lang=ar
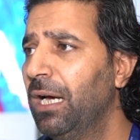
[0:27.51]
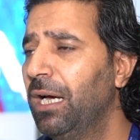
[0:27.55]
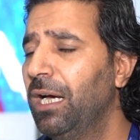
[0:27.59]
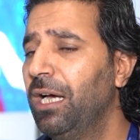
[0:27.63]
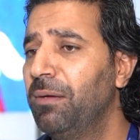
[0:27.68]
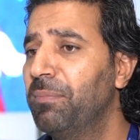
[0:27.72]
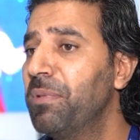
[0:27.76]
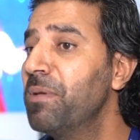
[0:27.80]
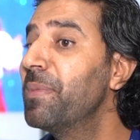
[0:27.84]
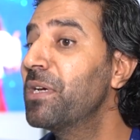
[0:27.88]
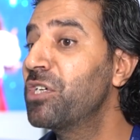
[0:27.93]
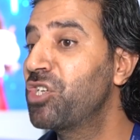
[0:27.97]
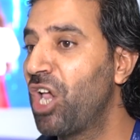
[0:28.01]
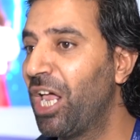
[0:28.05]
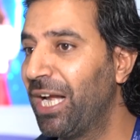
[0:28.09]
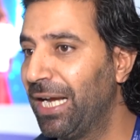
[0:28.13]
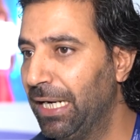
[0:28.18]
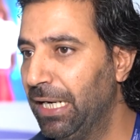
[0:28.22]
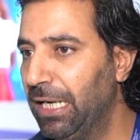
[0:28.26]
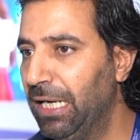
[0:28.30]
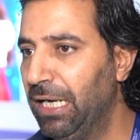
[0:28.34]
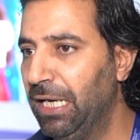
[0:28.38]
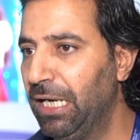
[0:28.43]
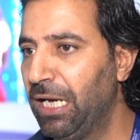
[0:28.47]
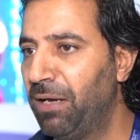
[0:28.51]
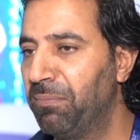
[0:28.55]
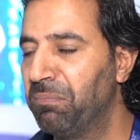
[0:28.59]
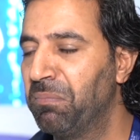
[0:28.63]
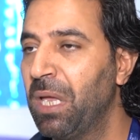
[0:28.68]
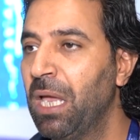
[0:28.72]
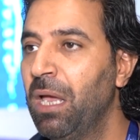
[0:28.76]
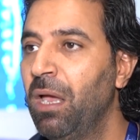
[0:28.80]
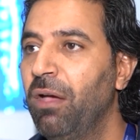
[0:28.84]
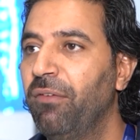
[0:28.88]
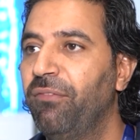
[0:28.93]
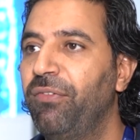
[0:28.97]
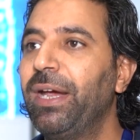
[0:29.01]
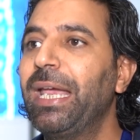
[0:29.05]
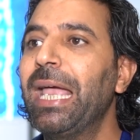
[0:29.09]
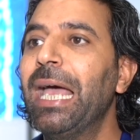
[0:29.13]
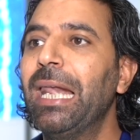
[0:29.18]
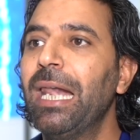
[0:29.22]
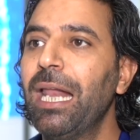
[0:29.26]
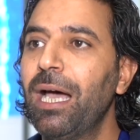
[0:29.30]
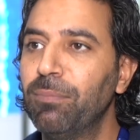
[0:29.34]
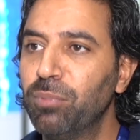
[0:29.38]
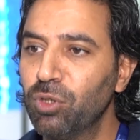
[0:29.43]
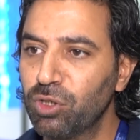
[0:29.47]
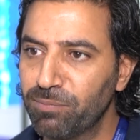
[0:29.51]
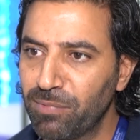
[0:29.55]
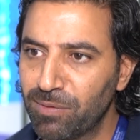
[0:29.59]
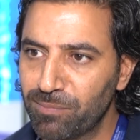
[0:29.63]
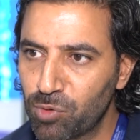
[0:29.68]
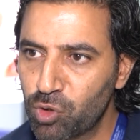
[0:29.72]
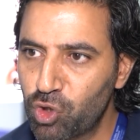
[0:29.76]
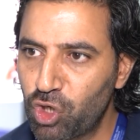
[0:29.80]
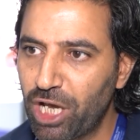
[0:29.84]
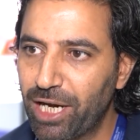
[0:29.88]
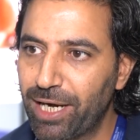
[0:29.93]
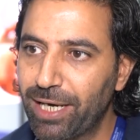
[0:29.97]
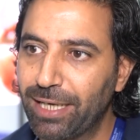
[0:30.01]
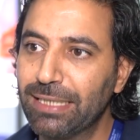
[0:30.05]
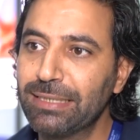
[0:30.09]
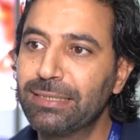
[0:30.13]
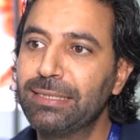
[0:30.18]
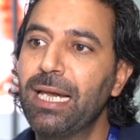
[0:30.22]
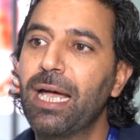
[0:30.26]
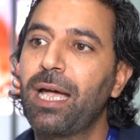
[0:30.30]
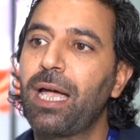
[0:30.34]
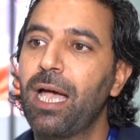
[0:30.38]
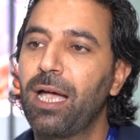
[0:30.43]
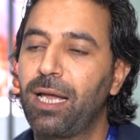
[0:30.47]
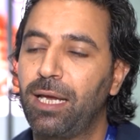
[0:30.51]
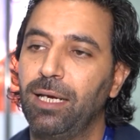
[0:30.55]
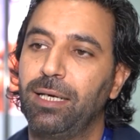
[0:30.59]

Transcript: بمجال الإعلام فكان لابد من مشاركتنا